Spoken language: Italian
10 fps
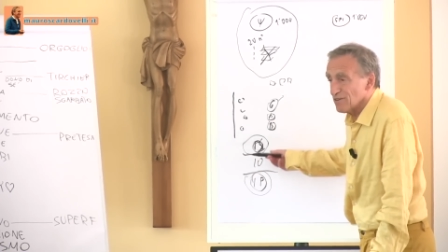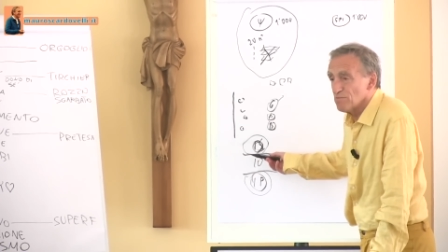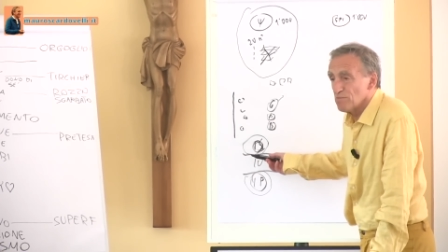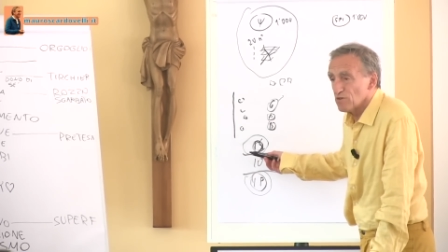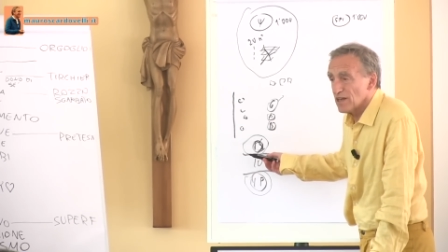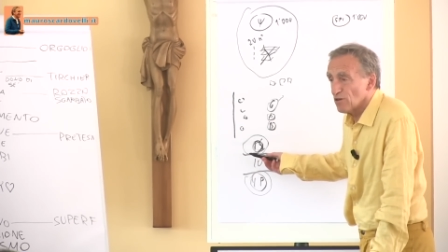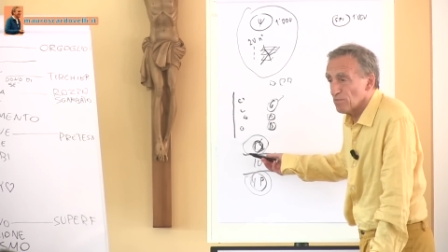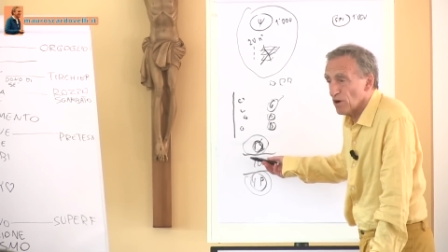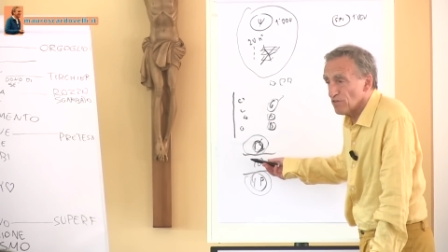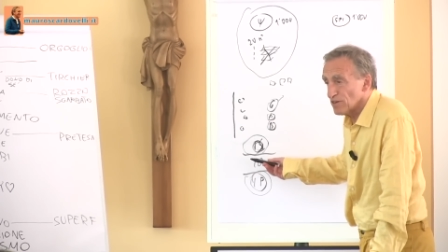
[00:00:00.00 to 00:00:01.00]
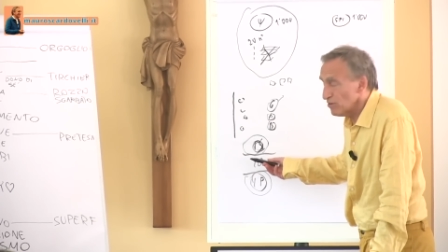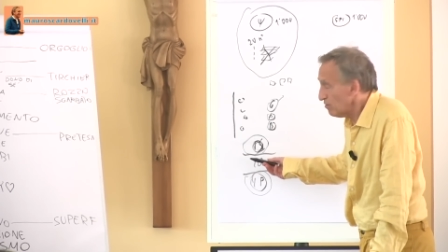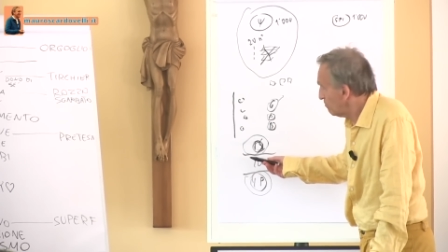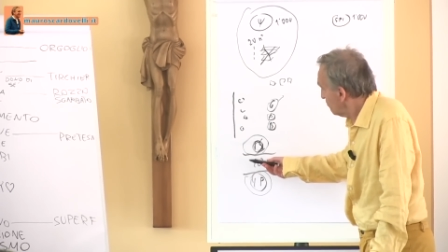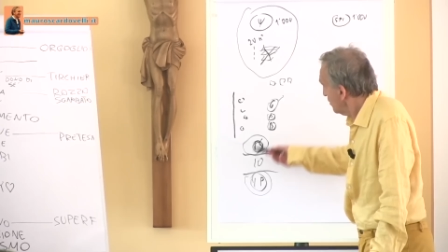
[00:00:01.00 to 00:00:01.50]
un modello
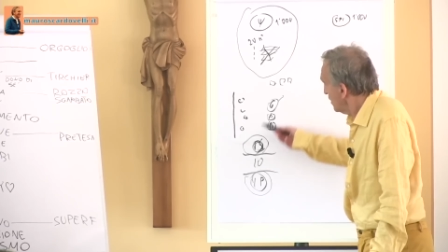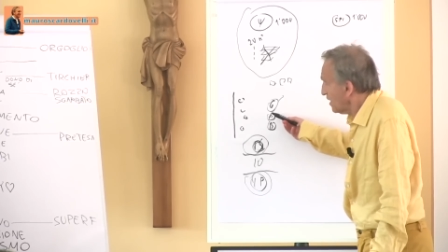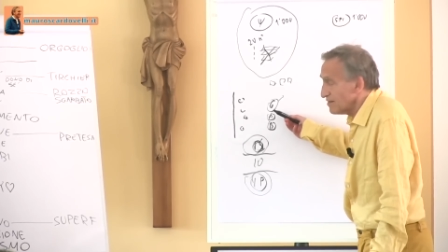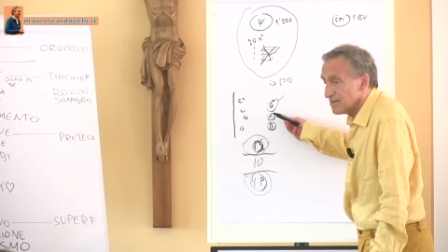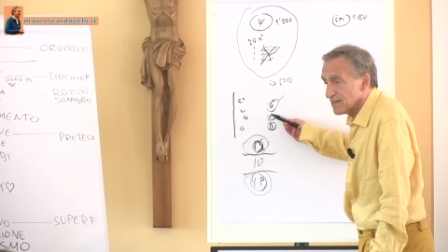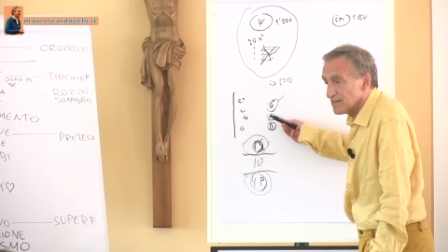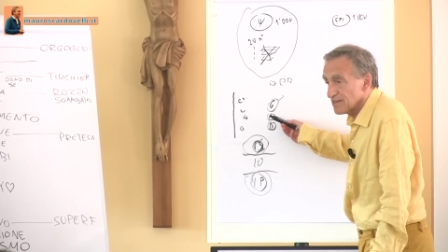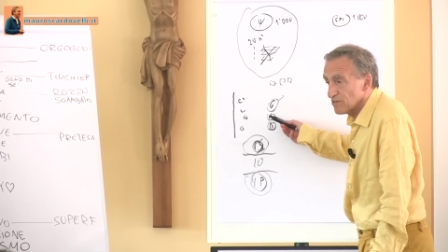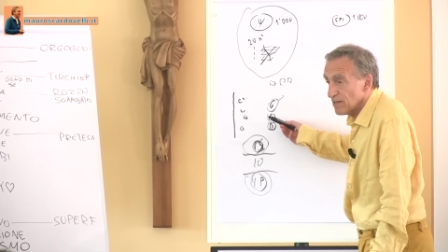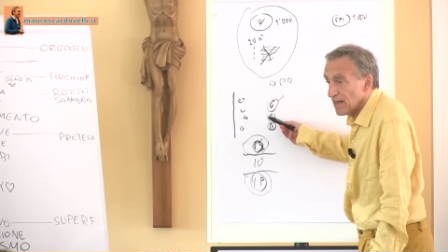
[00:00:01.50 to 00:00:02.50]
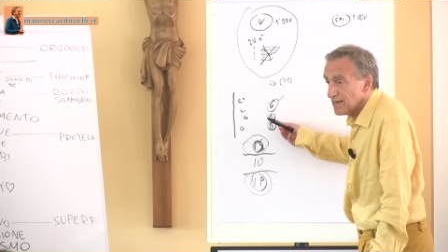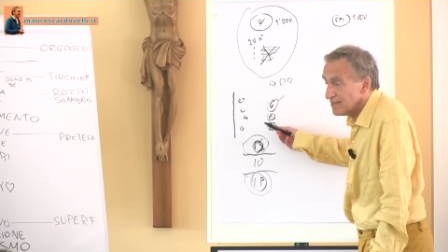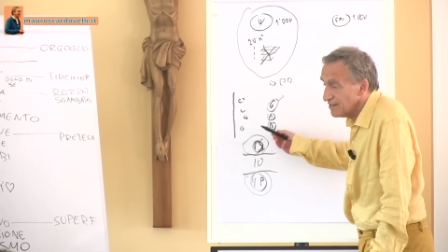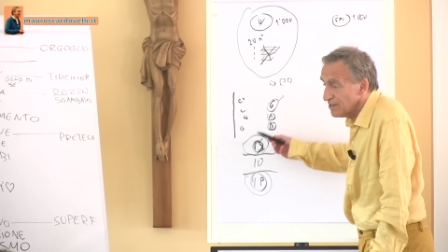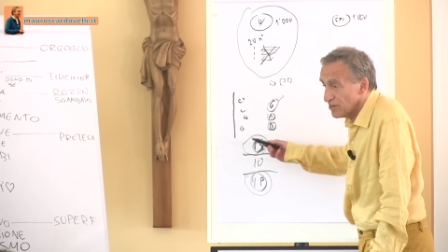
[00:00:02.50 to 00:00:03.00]
povero, l'analisi transazionale
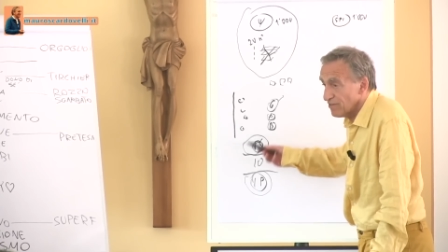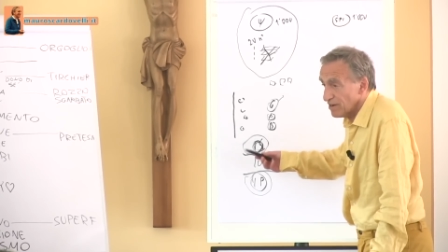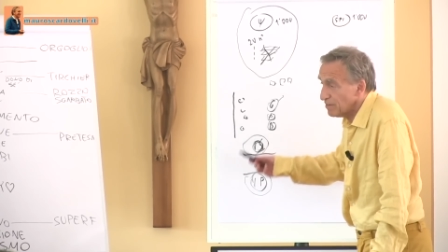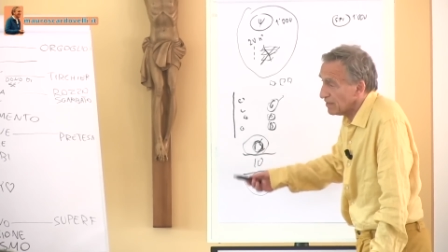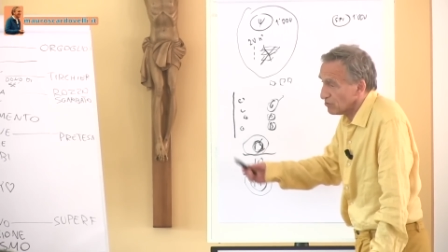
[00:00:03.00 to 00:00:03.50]
ti diceva almeno,